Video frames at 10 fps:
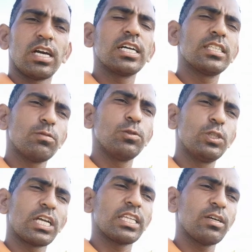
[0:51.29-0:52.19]
अच्छे
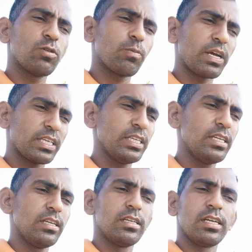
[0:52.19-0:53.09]
व्यूज़ आते हैं और बाकी
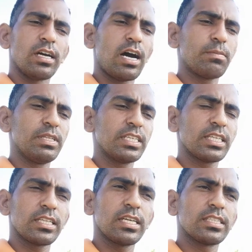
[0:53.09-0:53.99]
आप देख
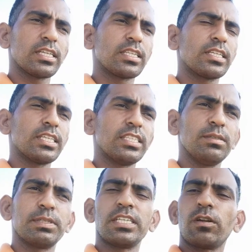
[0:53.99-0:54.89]
सकते हैं 70 से
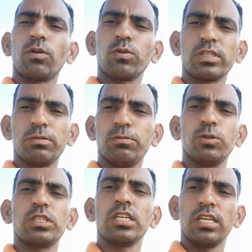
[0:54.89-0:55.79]
80 परसेंट लोगों के
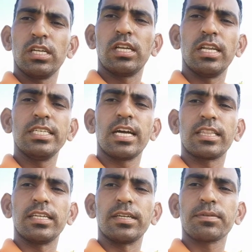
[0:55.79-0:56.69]
व्यूज़ नहीं
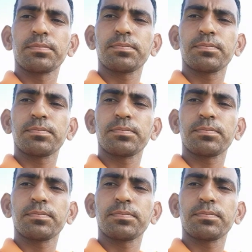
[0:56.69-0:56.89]
आते हैं